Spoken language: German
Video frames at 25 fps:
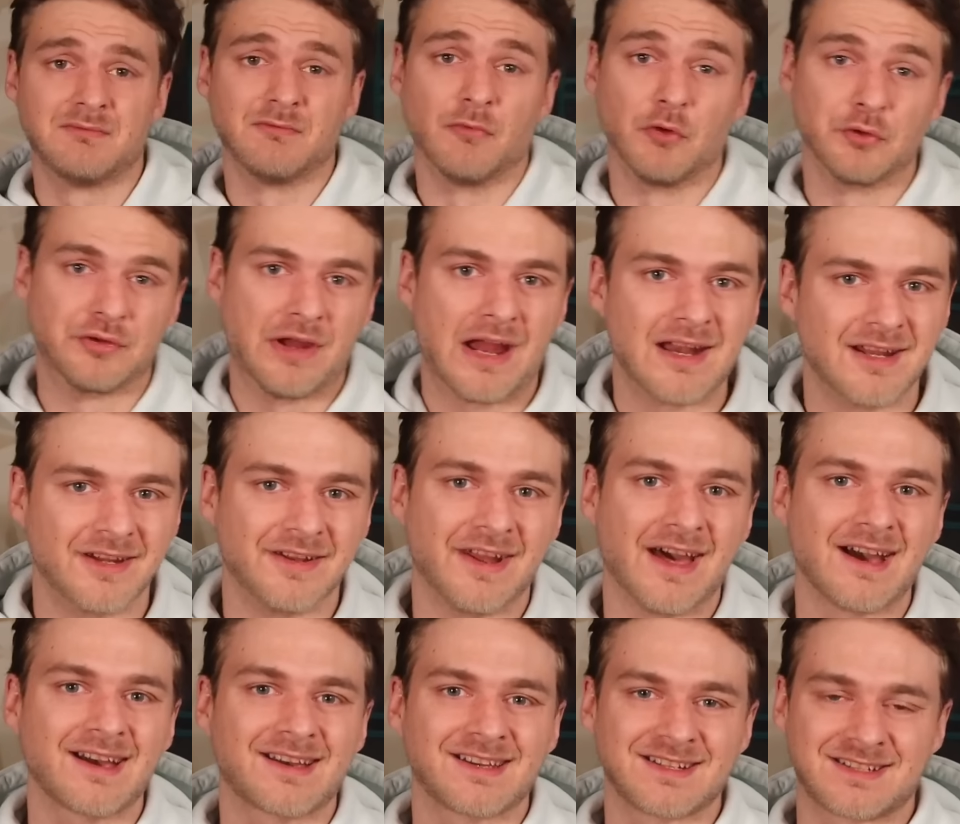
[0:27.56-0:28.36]
wo es
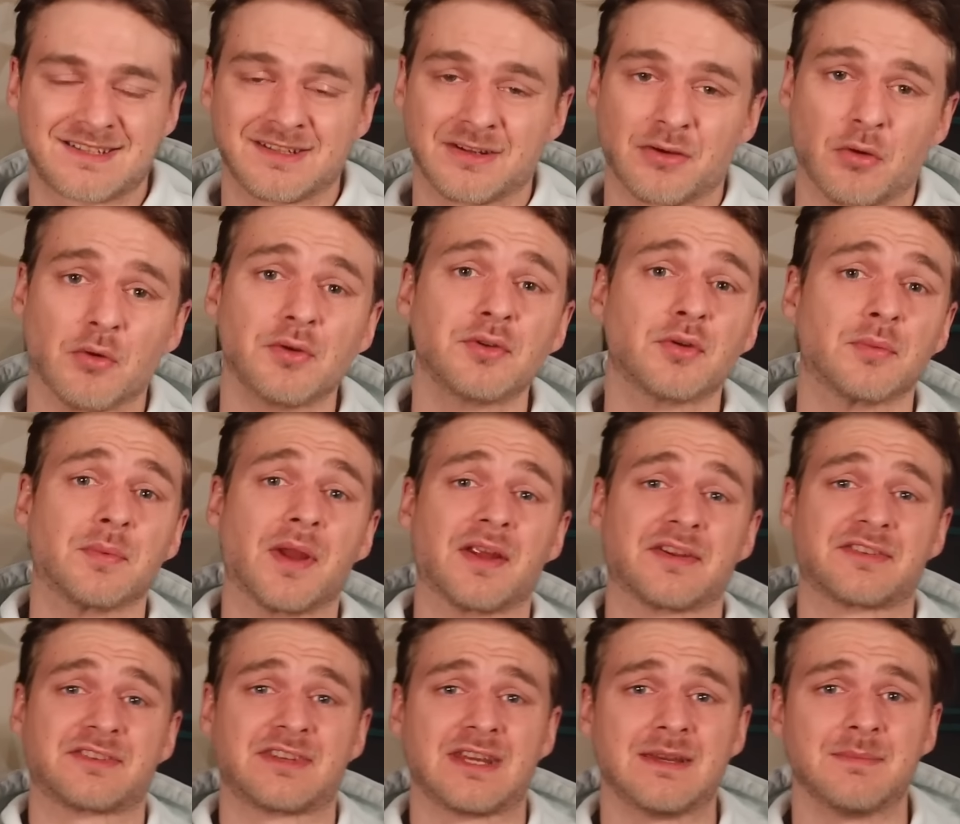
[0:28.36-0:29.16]
alle Nachrichten rund um
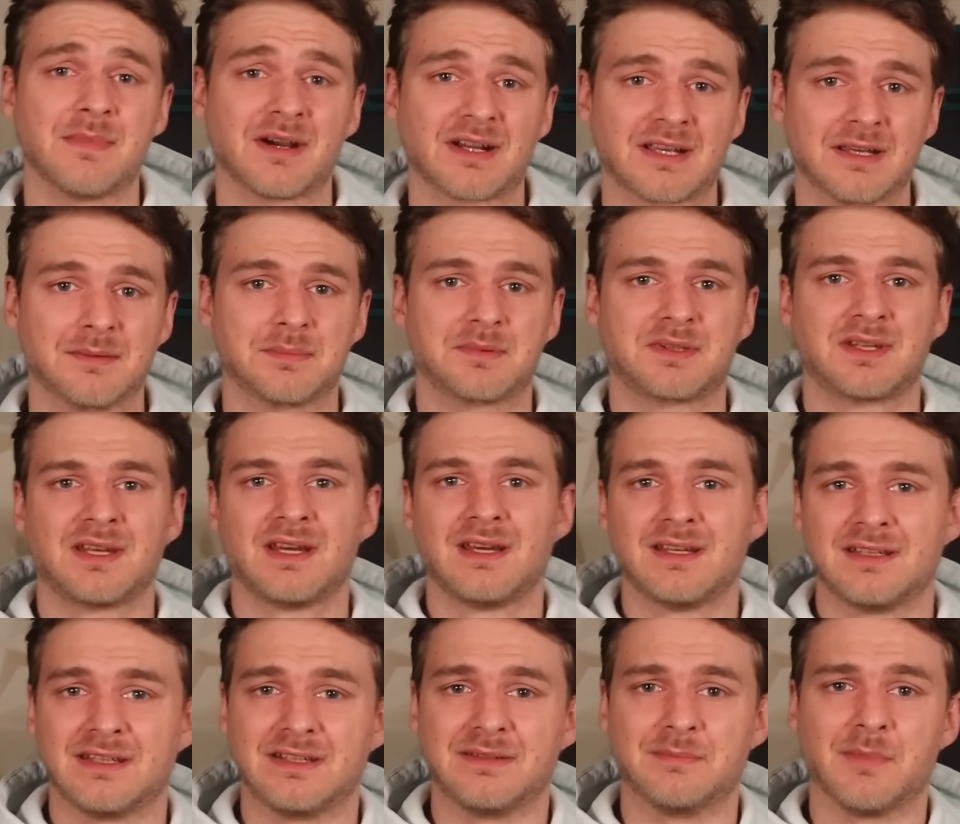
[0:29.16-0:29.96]
das Thema gibt,
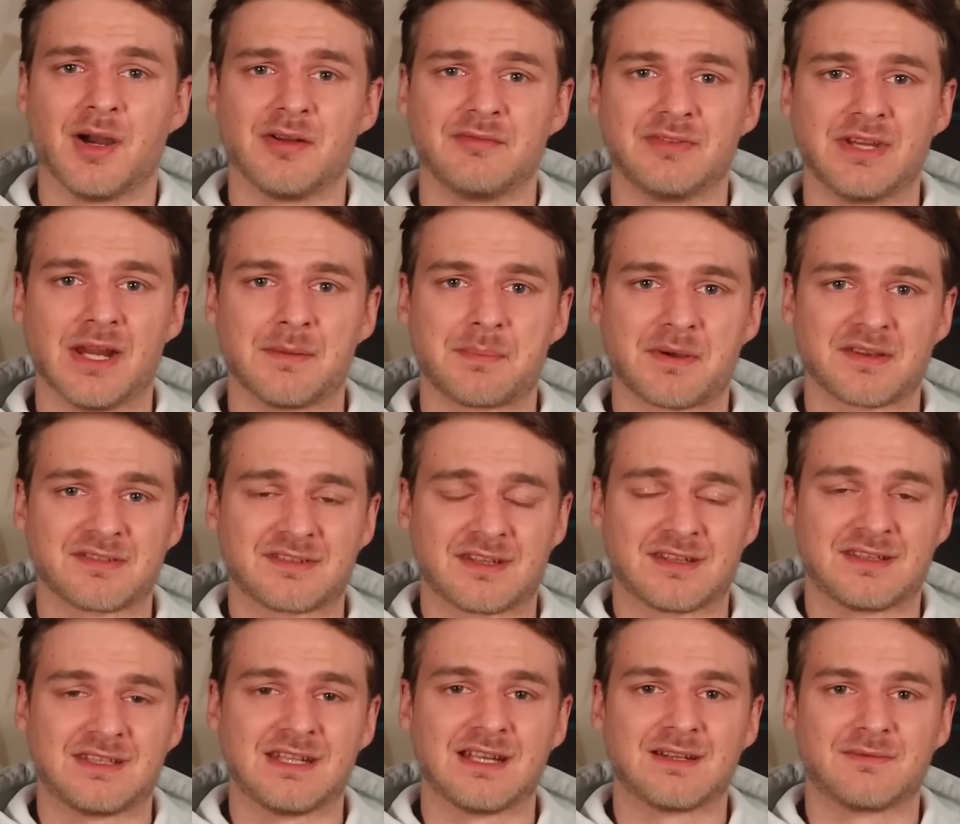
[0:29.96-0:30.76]
die mal wieder
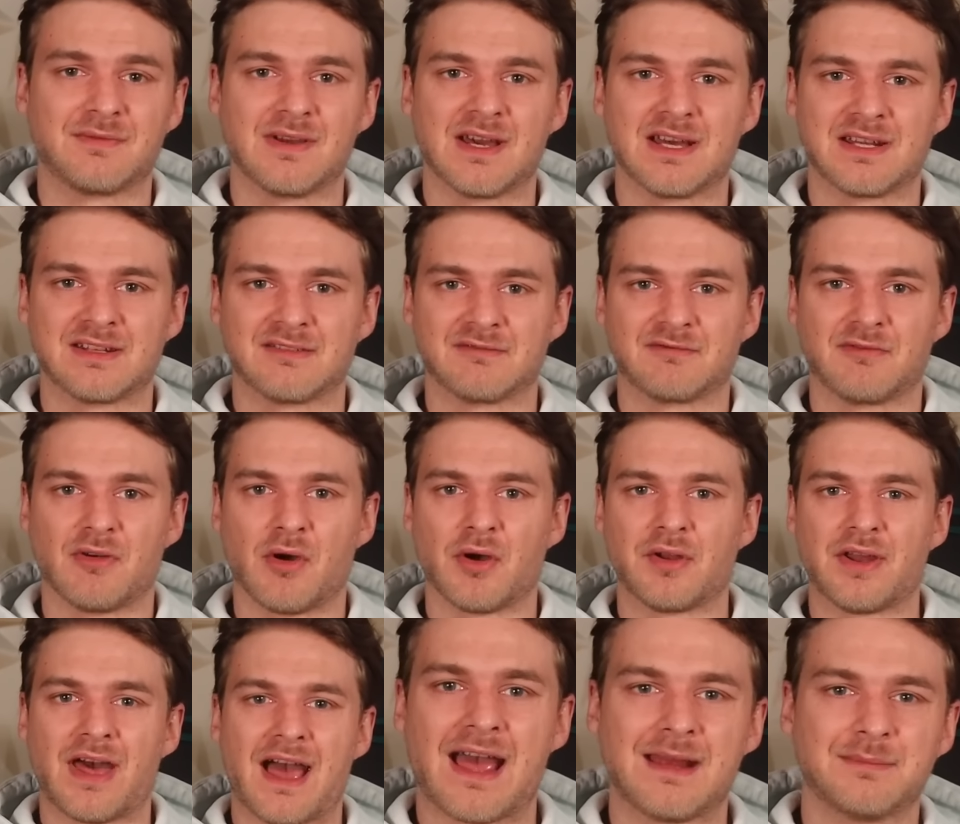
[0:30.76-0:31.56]
präsentiert werden
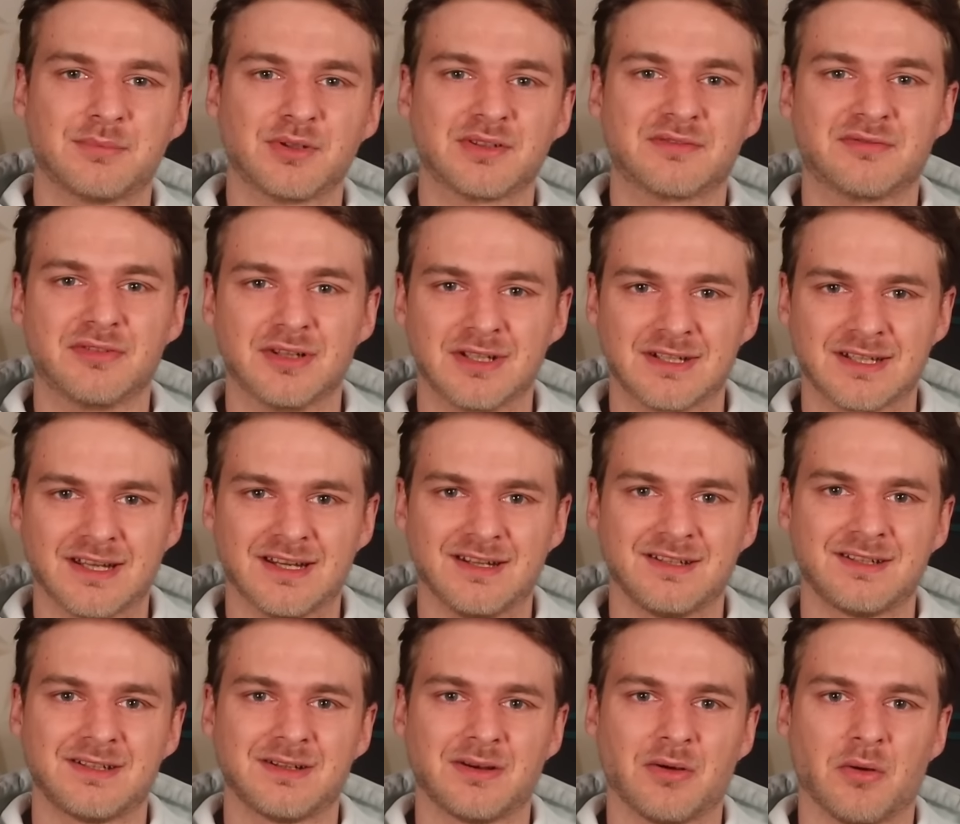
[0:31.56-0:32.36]
von Hybrid
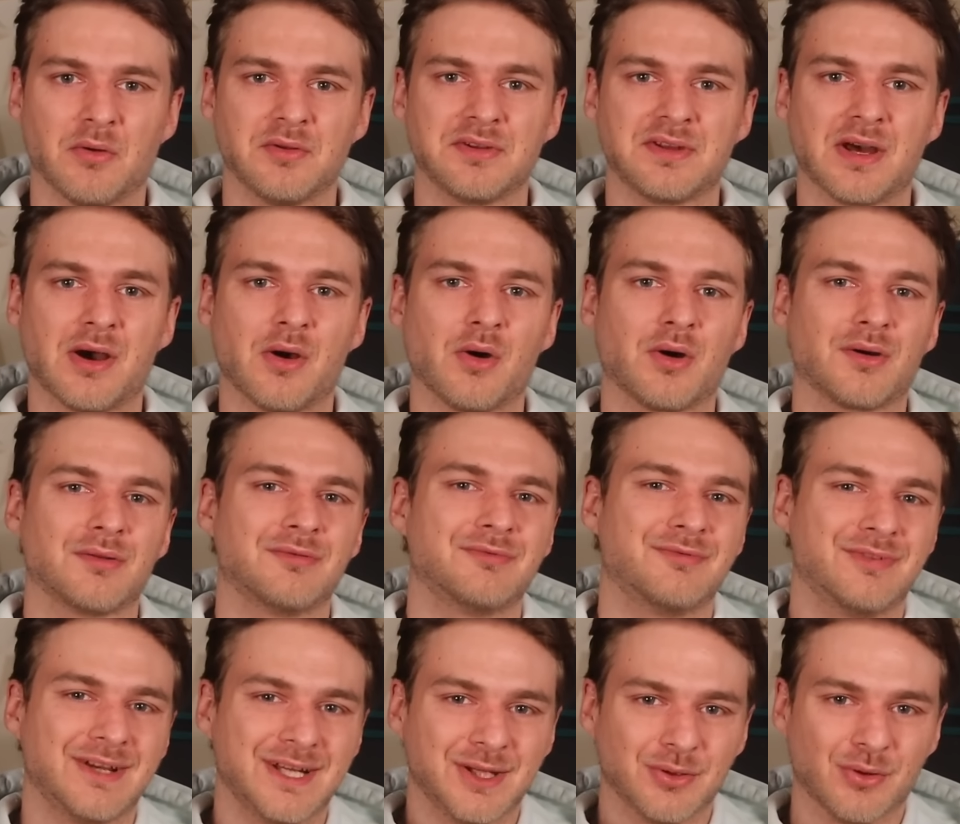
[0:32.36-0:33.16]
Filter und auch
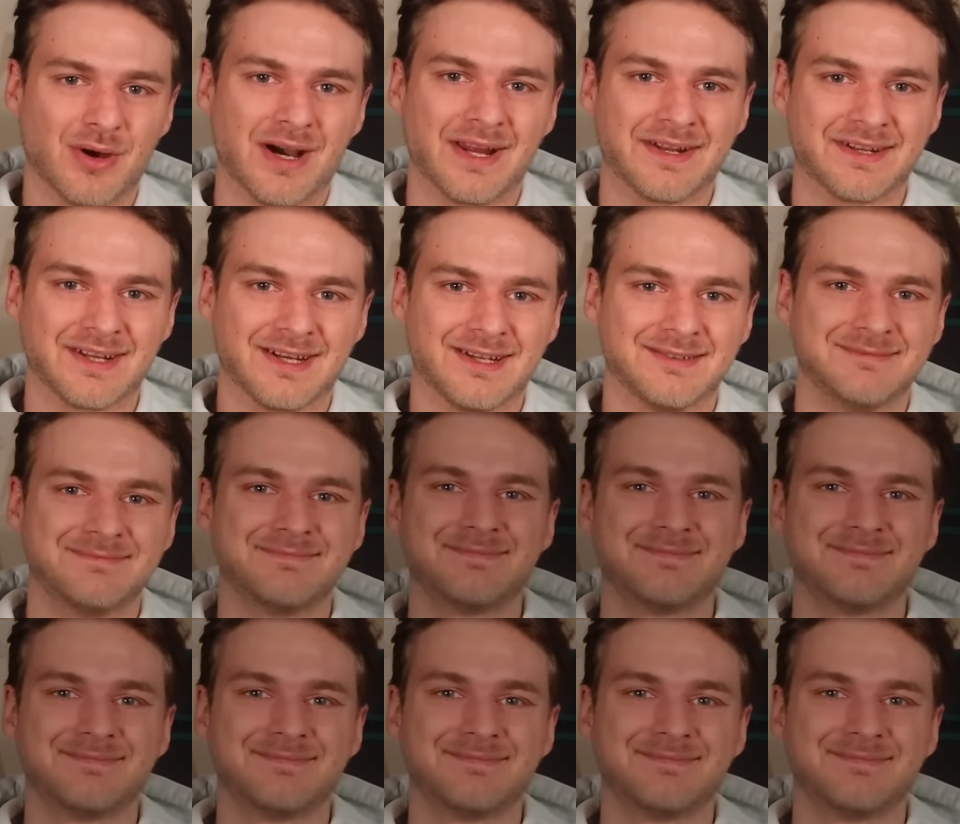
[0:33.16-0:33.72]
Phenohunter.